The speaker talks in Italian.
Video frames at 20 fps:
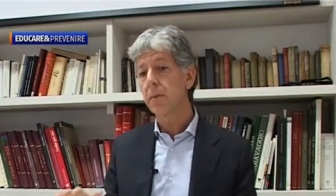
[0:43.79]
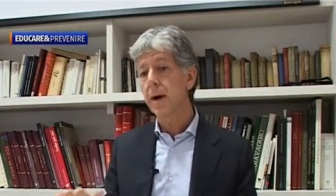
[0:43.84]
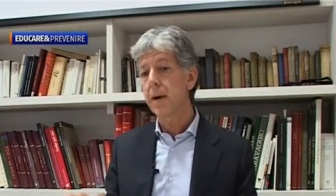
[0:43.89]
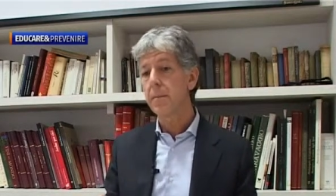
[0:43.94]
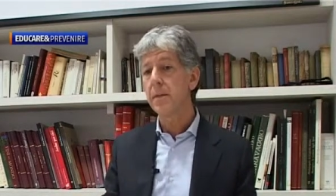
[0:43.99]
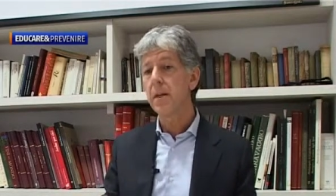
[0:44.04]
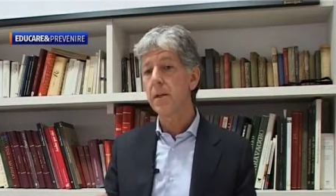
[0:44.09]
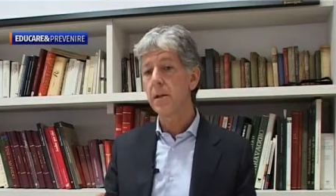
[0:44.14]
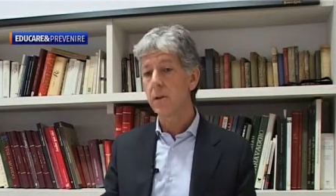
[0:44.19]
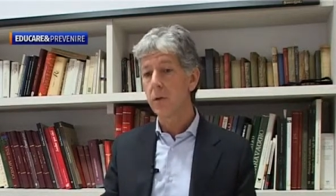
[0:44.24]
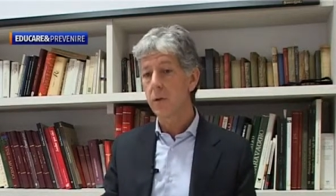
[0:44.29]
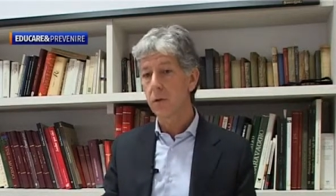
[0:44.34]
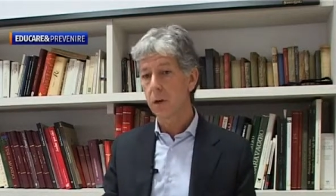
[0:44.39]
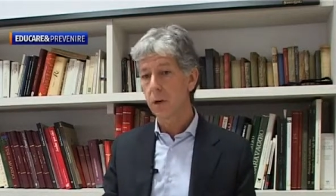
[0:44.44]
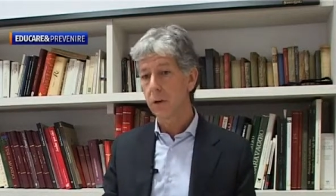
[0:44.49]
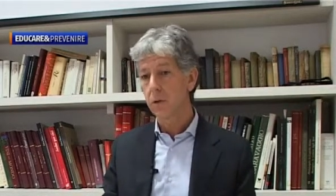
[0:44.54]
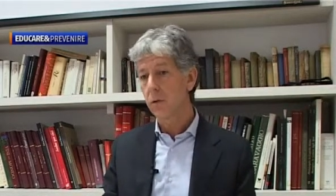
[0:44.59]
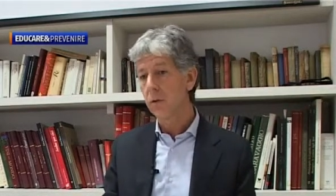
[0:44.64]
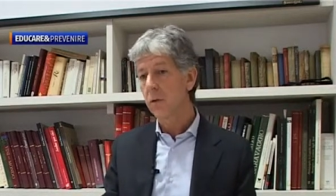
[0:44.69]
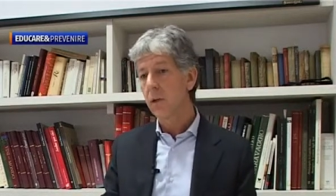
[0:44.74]
ma
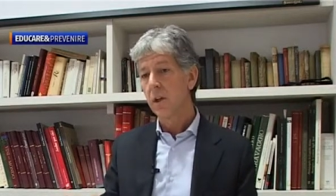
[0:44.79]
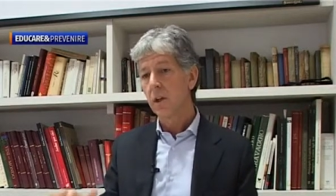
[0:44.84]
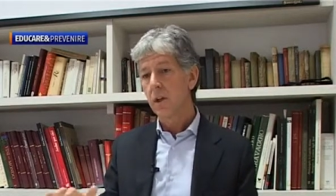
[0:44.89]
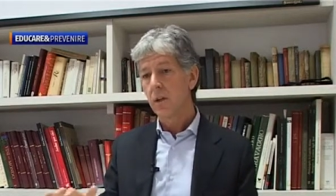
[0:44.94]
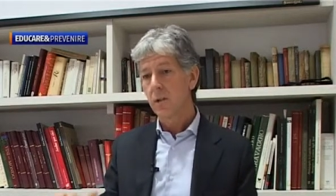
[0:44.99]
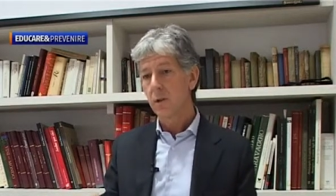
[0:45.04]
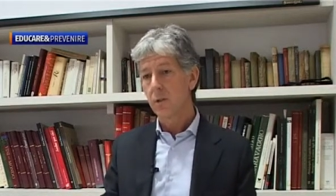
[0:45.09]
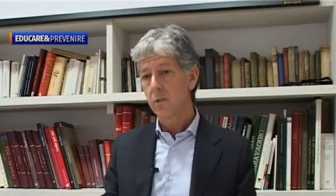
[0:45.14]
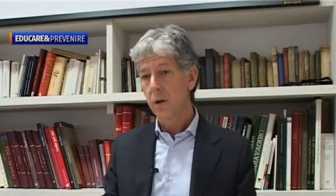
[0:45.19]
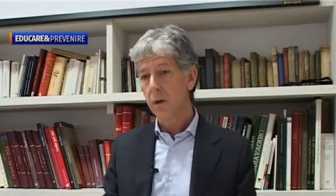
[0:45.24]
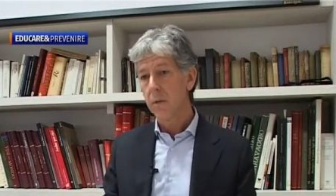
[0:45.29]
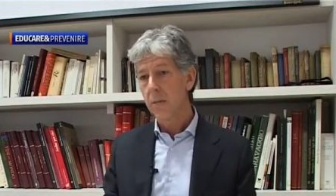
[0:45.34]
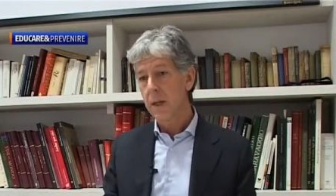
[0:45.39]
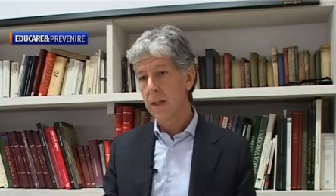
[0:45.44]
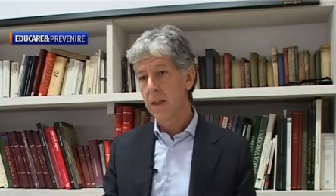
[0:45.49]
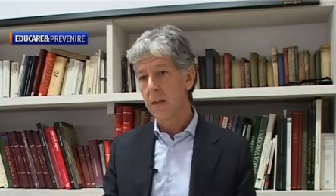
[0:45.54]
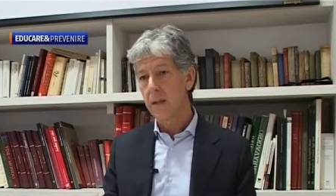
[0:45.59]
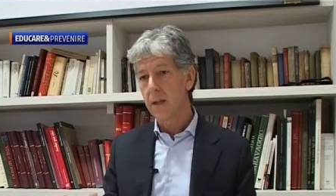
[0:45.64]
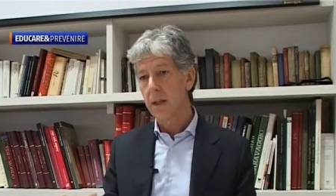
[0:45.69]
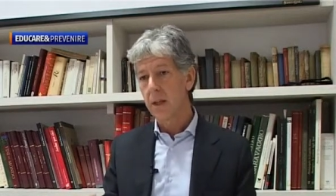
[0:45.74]
migliorano
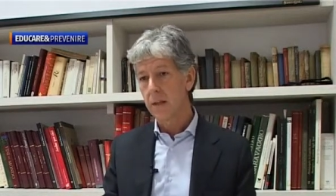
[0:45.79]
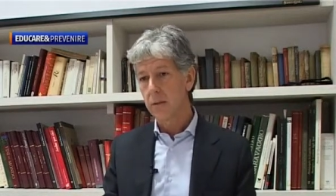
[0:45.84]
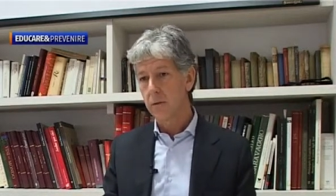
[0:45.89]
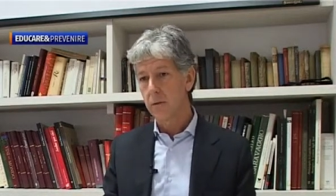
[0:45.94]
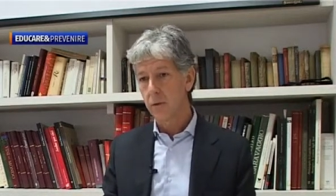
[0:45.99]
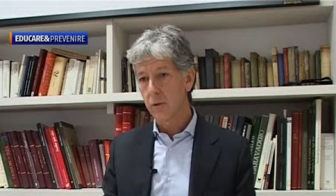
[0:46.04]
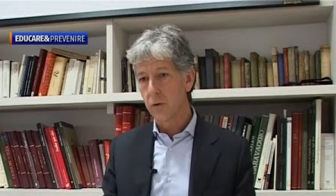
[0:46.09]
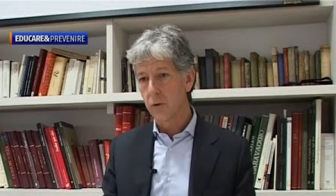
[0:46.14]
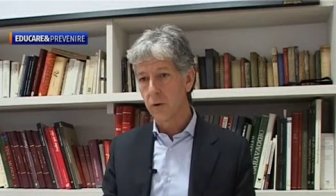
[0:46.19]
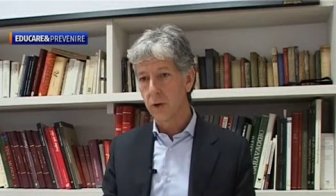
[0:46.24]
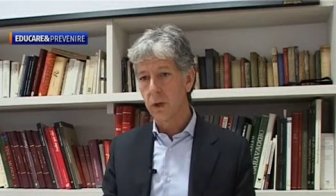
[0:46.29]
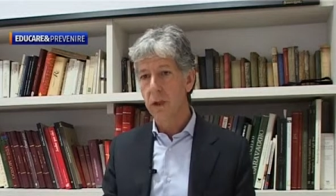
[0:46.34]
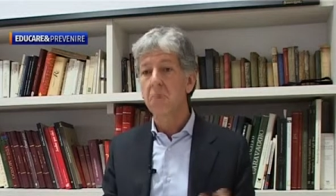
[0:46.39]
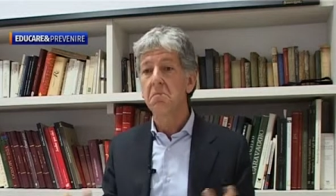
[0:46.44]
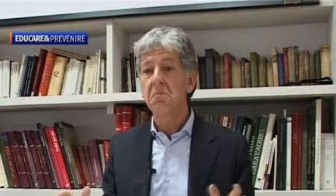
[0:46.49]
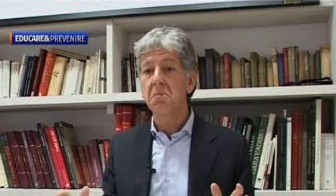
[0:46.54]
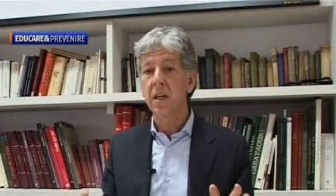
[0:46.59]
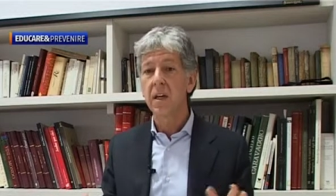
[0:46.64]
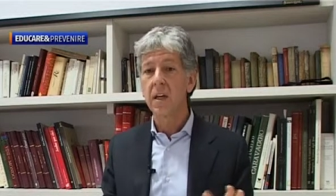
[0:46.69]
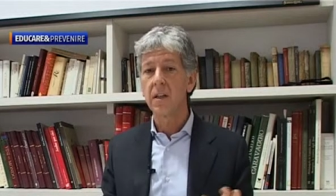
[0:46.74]
sicuramente il dolore
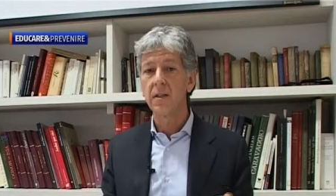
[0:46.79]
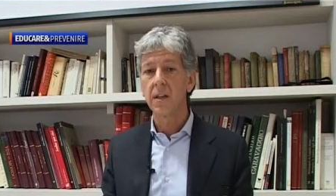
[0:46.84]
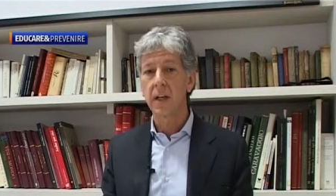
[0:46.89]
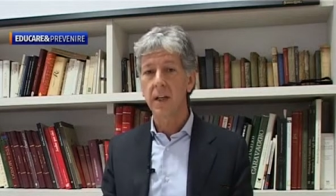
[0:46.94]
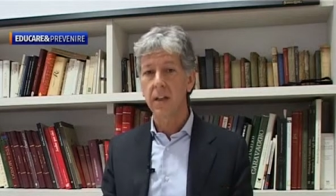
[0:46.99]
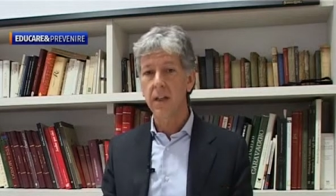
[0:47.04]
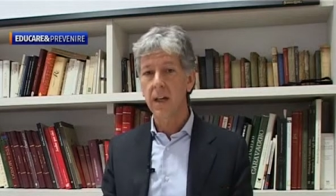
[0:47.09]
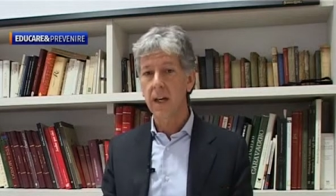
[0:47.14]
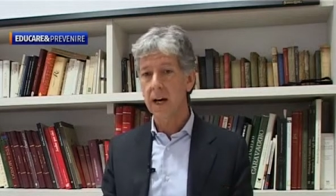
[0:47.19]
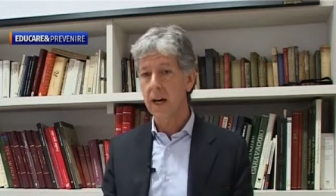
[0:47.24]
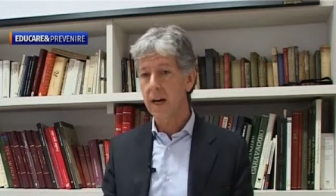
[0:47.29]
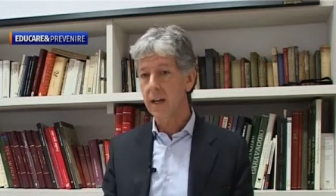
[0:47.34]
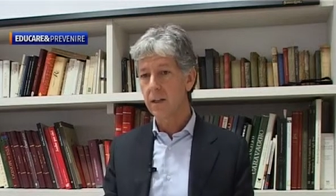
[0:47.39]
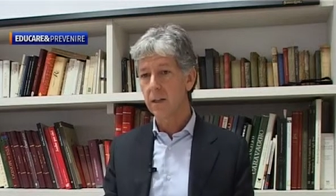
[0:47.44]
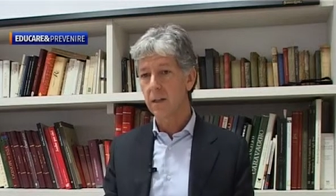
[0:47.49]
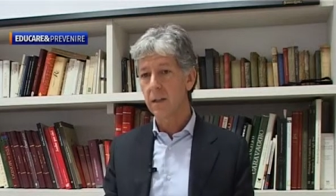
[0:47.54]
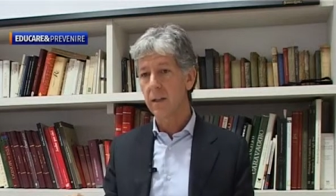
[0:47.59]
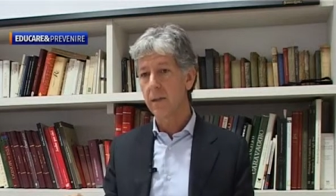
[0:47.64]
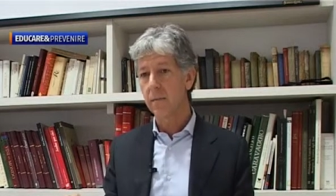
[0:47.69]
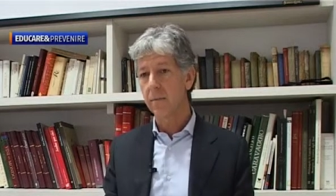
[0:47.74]
e in certi
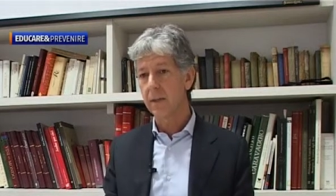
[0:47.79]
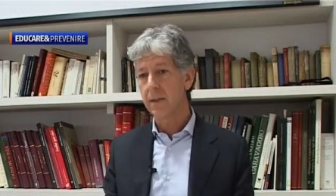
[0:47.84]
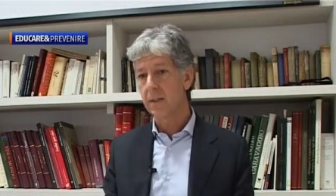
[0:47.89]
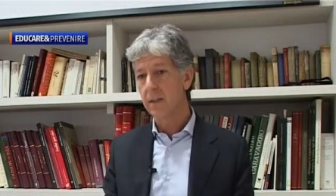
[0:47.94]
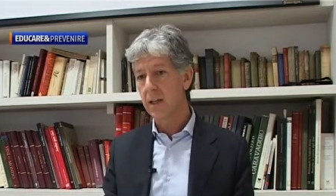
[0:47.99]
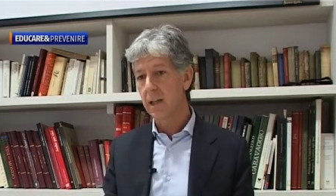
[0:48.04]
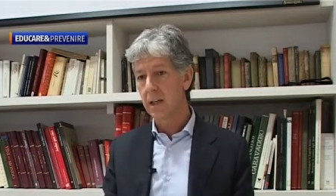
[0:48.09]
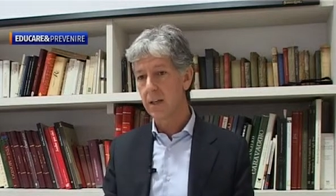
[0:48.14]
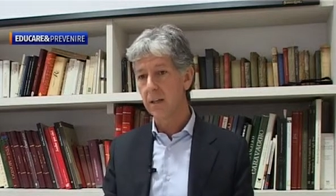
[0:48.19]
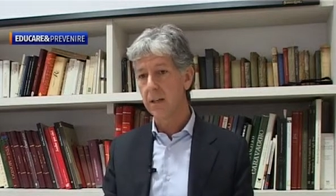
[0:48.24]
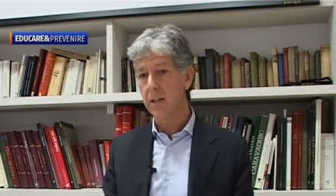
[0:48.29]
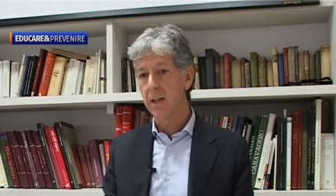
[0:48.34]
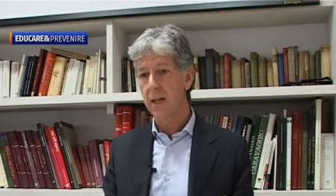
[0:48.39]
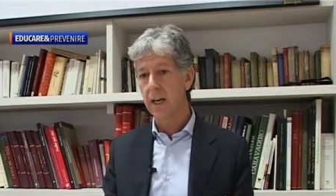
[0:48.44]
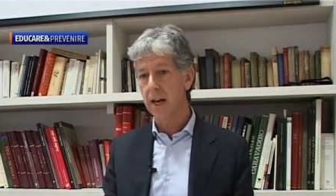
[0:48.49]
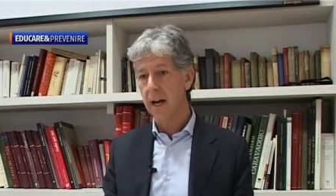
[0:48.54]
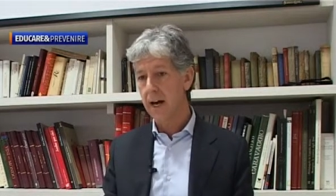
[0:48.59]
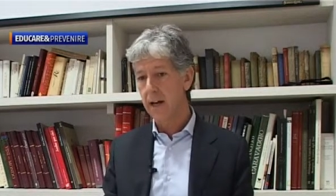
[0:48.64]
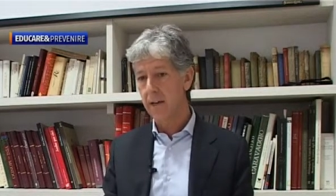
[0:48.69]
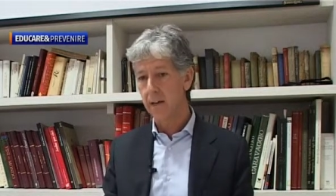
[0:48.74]
casi i pazienti
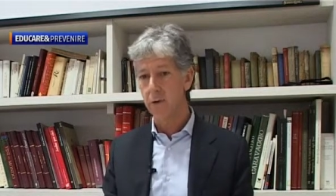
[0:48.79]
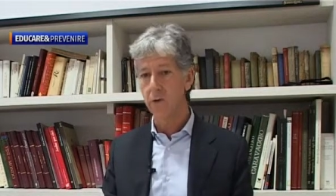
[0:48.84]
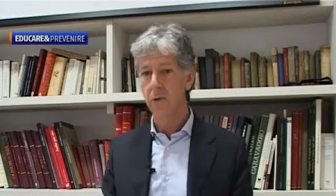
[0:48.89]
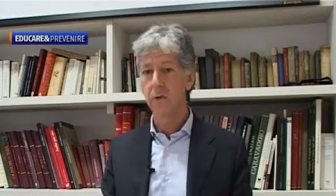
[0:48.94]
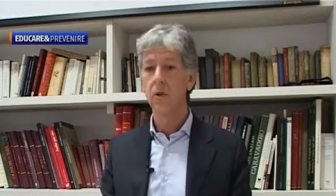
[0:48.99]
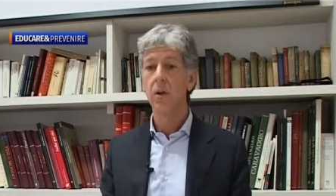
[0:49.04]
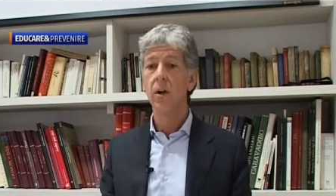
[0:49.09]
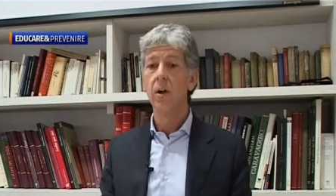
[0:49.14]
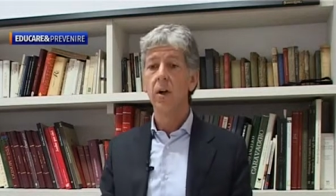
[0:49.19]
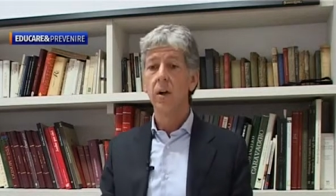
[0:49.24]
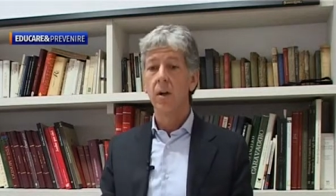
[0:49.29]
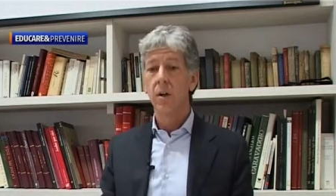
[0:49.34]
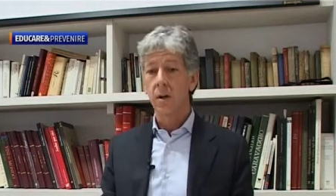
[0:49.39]
che hanno